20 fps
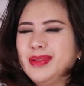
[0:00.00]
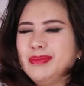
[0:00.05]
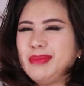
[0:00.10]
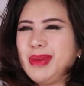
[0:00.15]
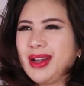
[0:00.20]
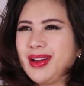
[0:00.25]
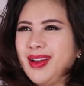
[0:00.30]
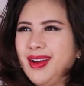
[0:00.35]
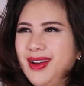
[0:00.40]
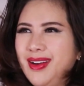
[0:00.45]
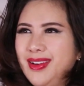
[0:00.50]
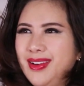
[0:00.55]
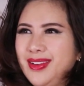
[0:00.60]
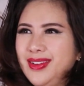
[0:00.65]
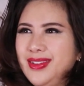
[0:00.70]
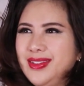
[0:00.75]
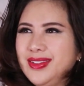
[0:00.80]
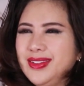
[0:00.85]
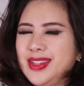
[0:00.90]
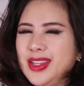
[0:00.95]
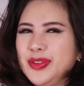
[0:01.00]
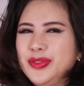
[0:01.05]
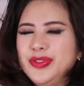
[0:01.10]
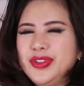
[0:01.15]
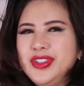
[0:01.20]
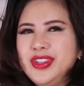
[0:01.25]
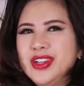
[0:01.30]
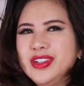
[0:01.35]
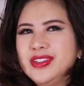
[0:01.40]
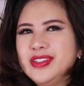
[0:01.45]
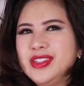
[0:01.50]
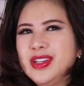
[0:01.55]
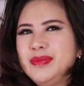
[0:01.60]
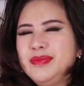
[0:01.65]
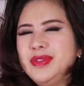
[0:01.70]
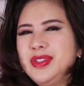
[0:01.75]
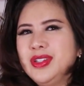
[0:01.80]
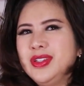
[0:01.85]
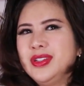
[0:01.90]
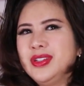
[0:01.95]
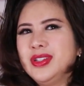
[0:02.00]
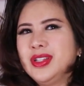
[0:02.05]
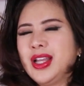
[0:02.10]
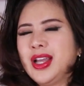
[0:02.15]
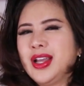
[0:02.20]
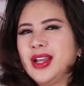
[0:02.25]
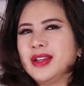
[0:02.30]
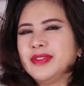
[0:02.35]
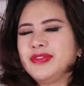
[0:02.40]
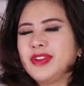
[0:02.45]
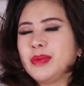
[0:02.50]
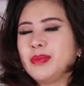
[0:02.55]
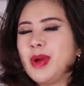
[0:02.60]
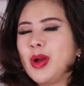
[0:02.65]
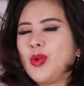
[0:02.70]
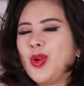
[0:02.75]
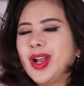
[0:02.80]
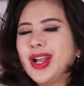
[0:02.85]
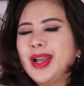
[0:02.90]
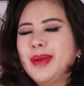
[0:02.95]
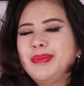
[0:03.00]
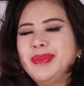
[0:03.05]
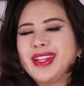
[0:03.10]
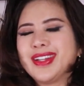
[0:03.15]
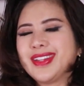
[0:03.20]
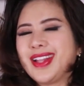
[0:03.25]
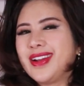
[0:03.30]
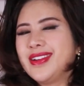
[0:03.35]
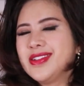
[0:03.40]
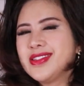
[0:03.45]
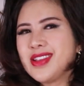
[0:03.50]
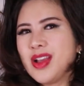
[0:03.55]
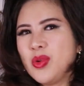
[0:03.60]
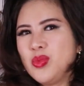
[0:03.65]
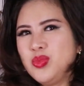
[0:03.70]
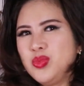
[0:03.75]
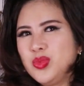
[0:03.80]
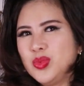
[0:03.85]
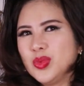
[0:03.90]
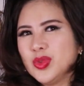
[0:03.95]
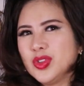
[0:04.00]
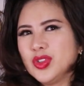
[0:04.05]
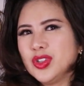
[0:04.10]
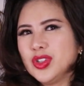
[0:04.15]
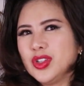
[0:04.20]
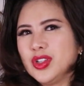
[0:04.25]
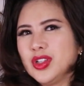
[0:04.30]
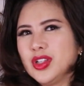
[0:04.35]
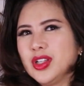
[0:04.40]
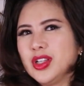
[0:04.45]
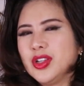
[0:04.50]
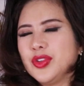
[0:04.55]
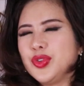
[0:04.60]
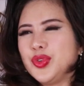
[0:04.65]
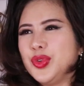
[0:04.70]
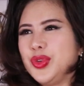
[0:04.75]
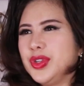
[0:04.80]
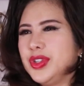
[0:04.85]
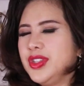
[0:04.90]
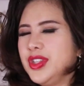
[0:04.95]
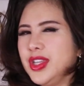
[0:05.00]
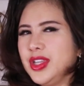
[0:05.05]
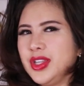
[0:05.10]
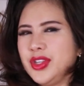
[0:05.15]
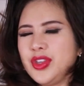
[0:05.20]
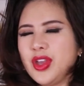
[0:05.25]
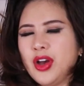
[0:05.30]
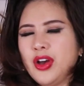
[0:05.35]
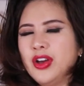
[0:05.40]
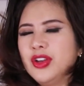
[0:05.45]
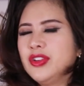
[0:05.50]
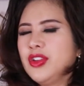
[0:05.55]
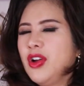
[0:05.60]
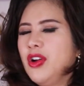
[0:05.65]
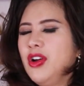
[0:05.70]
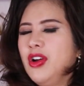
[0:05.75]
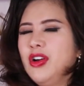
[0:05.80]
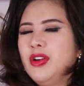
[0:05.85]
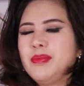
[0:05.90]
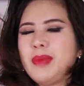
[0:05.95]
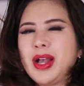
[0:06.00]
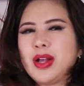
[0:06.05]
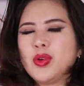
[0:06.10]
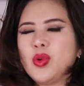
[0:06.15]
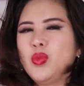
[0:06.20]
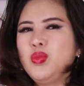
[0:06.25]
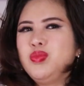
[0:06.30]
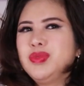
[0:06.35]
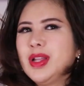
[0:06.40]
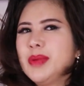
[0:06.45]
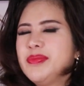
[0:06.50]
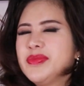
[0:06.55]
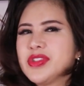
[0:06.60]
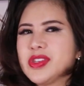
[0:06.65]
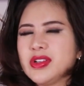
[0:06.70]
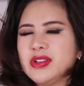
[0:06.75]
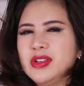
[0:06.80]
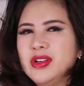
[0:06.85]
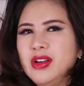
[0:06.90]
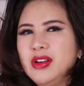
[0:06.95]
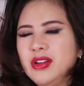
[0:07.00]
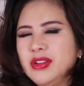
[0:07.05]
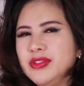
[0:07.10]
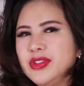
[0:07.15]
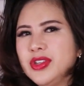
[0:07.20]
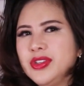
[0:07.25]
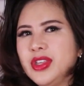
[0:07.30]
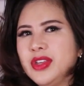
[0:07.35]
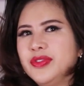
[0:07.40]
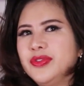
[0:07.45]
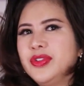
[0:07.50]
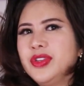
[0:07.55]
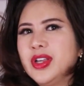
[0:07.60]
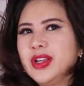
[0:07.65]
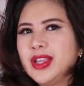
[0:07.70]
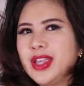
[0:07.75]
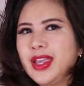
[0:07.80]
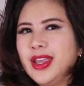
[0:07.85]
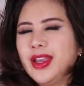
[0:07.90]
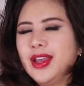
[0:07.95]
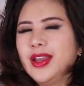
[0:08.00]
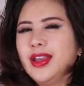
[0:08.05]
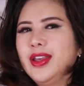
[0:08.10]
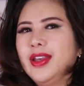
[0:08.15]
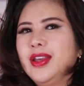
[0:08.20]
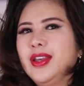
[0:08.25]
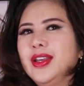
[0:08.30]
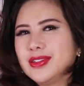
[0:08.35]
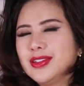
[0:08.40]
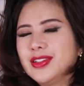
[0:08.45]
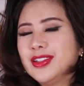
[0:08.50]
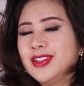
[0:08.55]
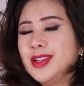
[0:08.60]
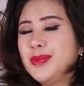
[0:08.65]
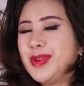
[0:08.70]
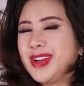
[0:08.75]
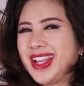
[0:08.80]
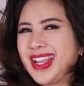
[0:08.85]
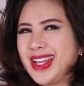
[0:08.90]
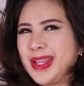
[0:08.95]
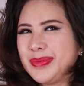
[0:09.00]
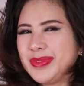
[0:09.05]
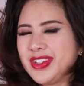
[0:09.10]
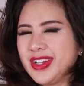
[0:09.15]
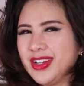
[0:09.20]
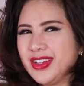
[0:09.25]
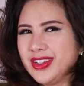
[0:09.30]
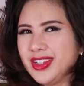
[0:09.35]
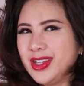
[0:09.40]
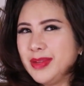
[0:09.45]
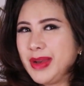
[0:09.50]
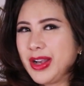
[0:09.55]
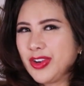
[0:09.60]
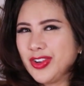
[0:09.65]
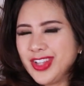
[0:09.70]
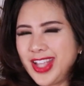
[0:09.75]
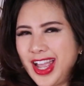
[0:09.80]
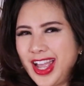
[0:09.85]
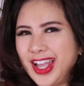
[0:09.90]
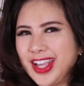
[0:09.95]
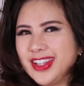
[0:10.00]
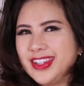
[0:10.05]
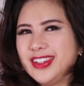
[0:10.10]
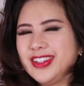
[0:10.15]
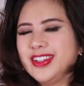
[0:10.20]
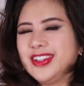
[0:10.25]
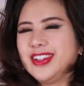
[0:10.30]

bà coi nhị phu nhân giống như là phật bà quan âm là thánh sống chuyện gì nhỏ to bà cũng tâm sự hết cho nhị phu nhân nghe cho tới một ngày đẹp trời khi bà có thai